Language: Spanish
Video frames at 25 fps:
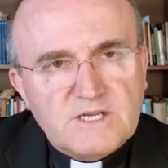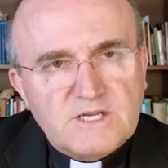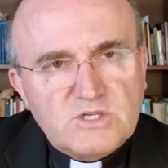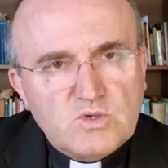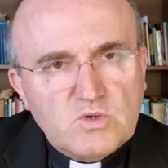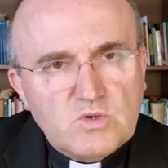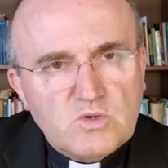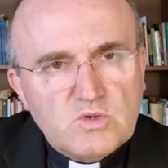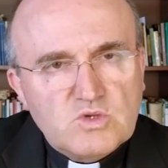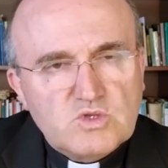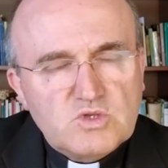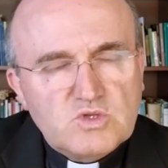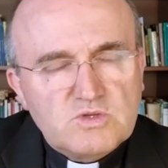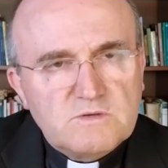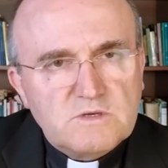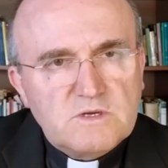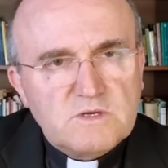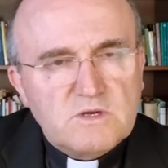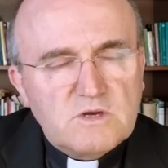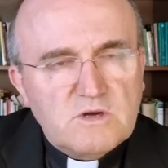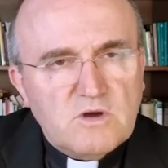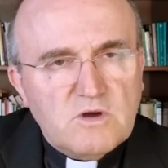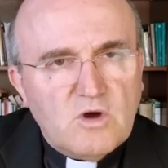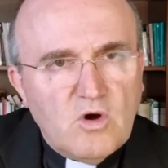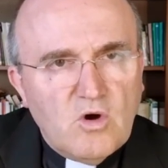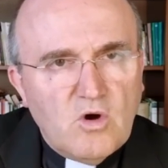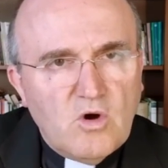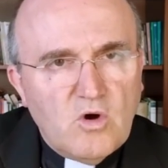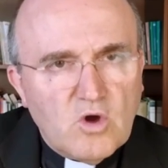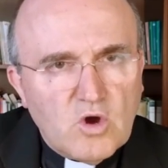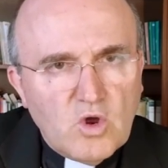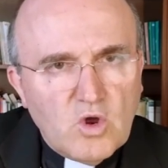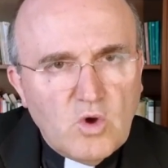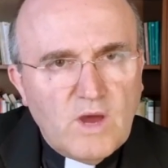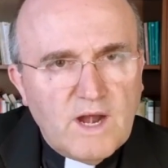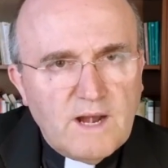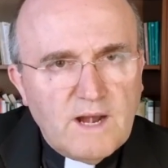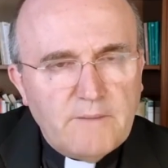Jesús
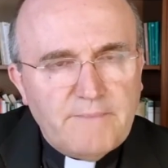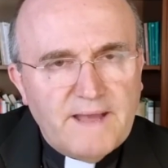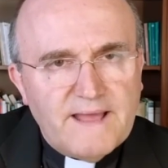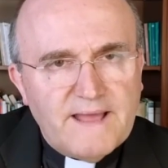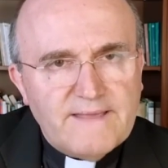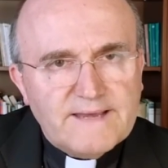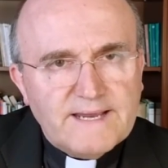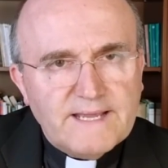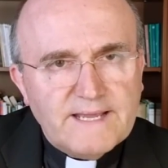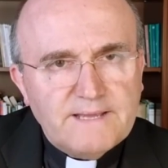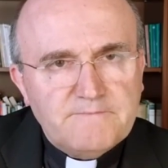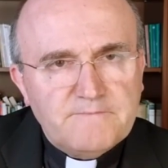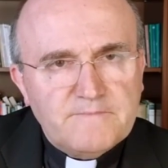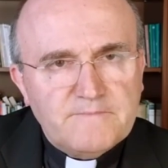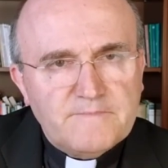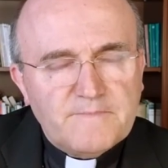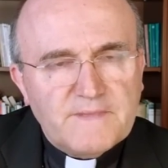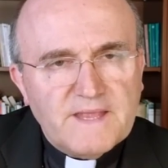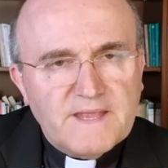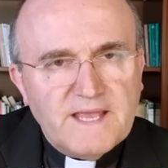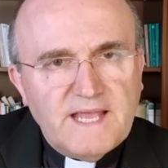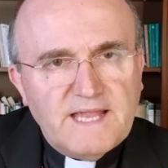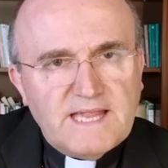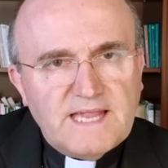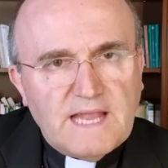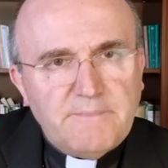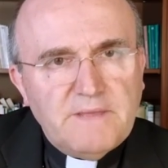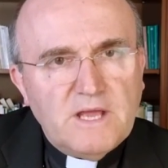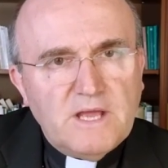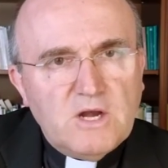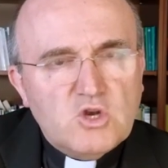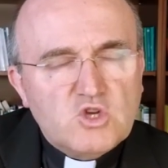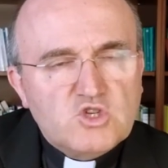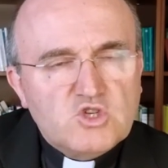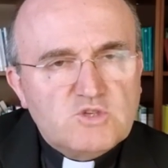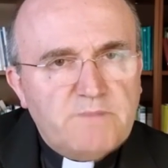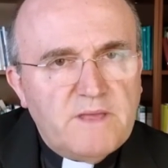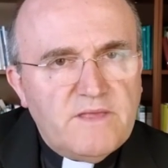oró al Padre y
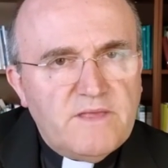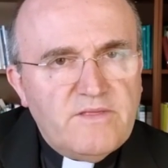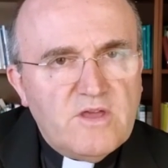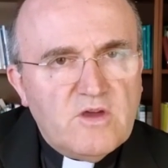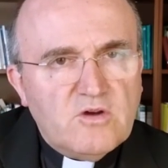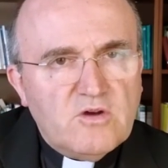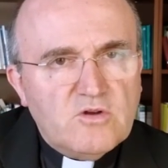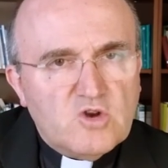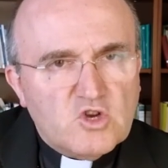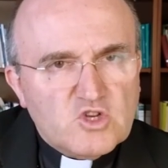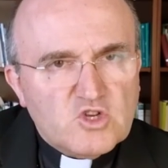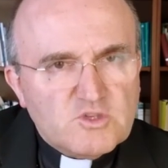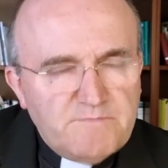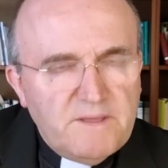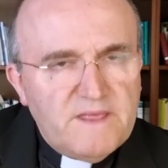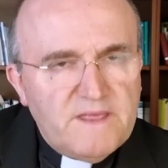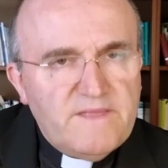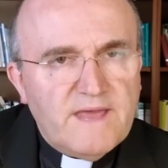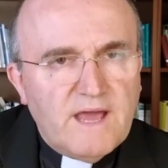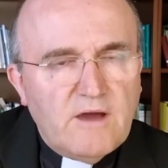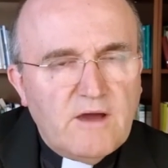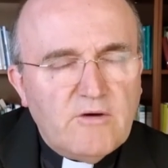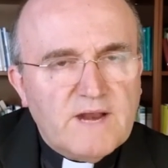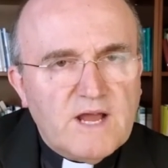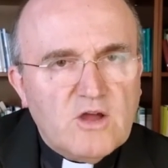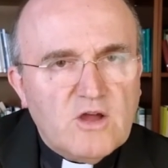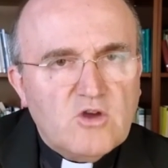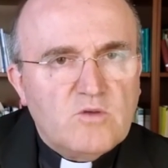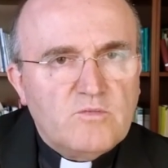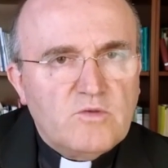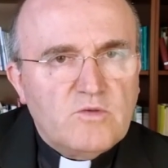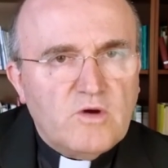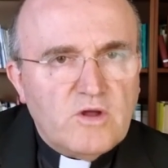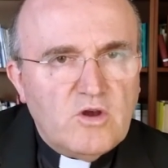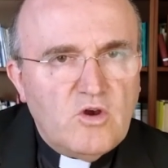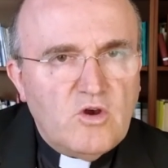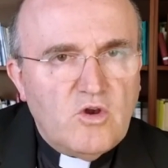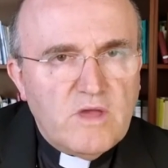también nos pidió, nos pide ahora,
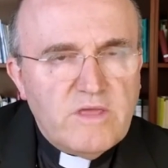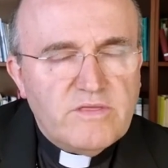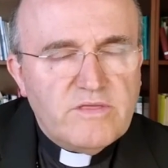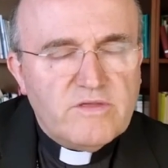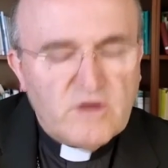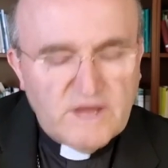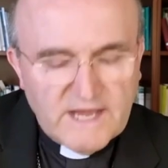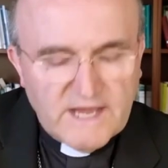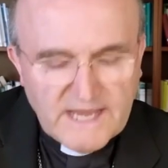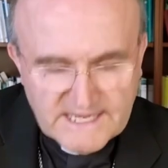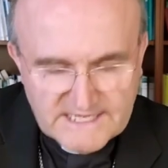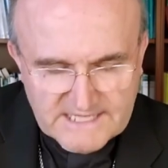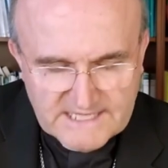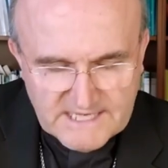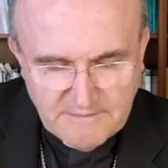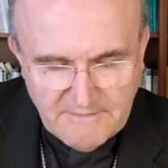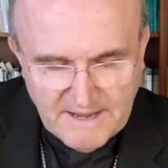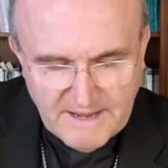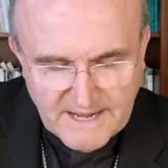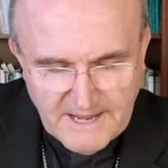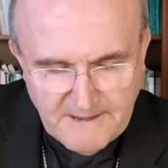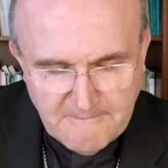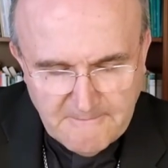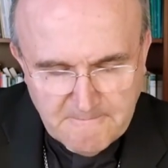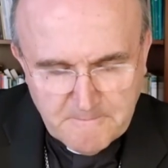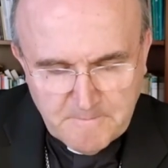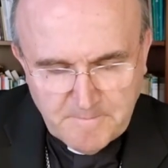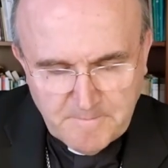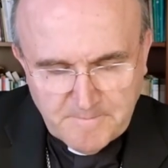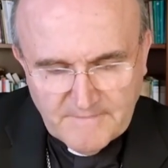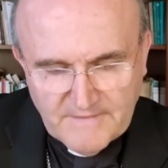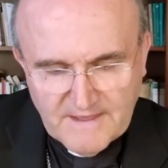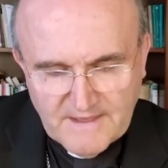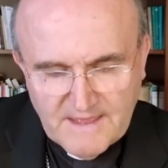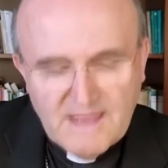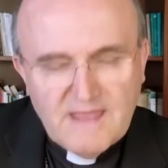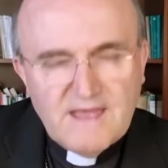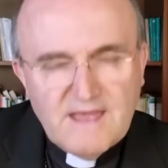como lo hizo en Getsemaní,
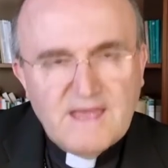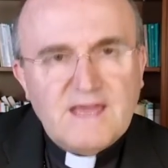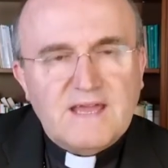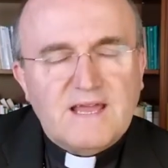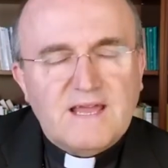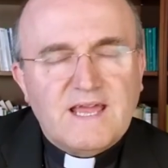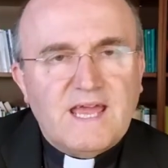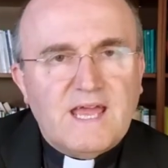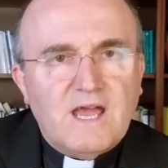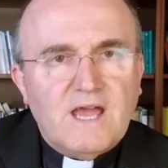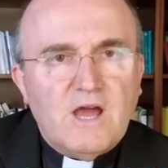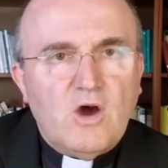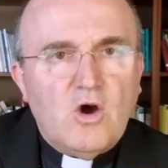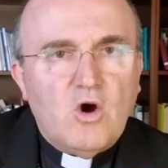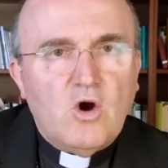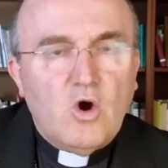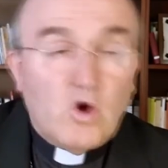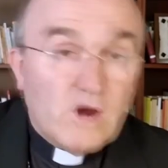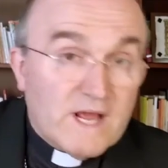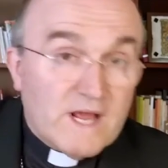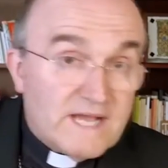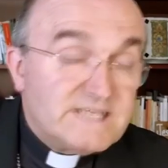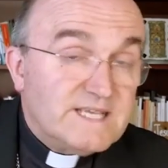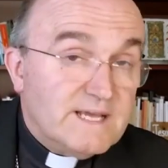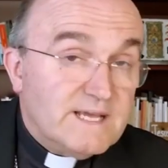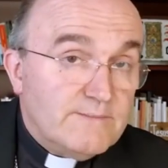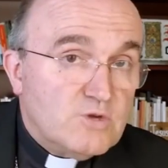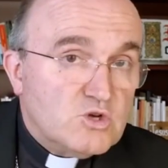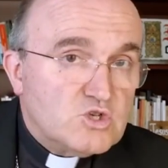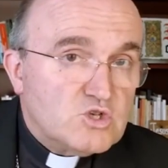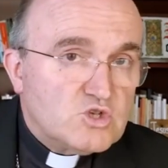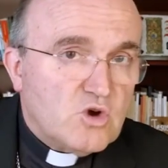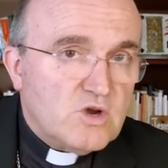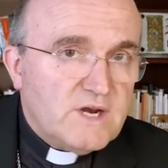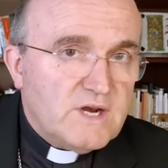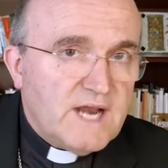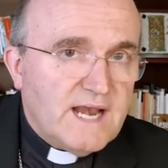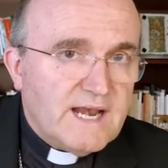que
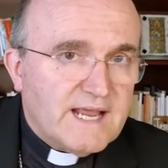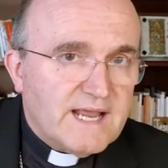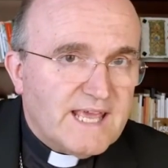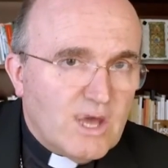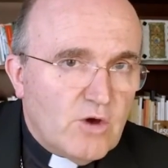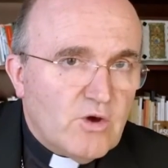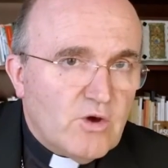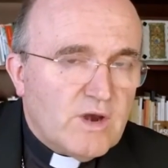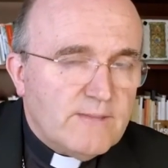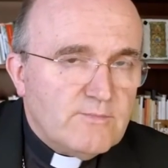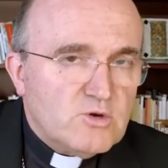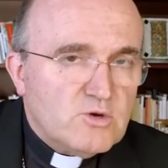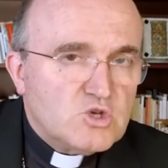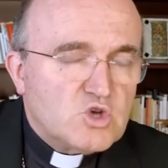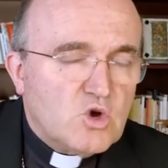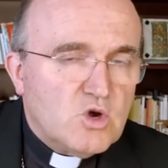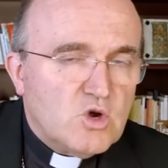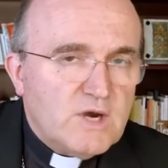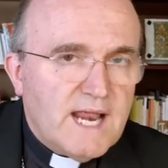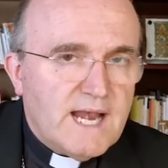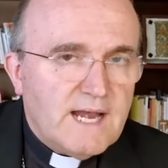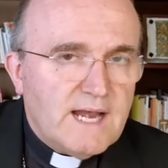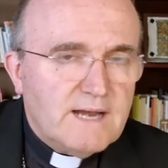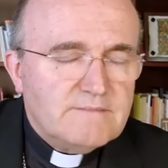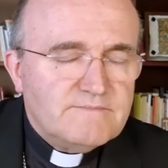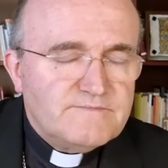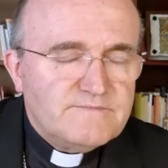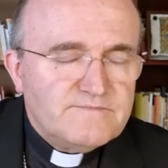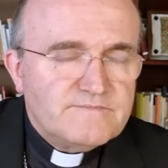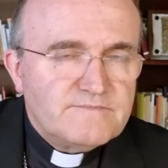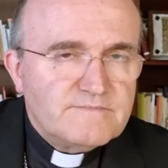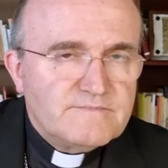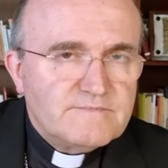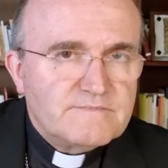orásemos con Él, que oremos con Él.